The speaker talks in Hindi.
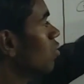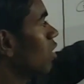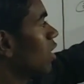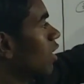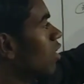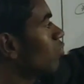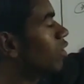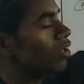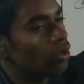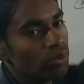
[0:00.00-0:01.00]
सोलह का
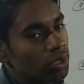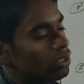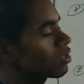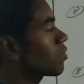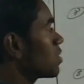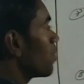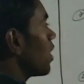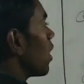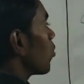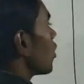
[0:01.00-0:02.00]
गुणनखंड होगा तो सबसे
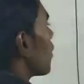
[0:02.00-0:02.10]
पहले आपको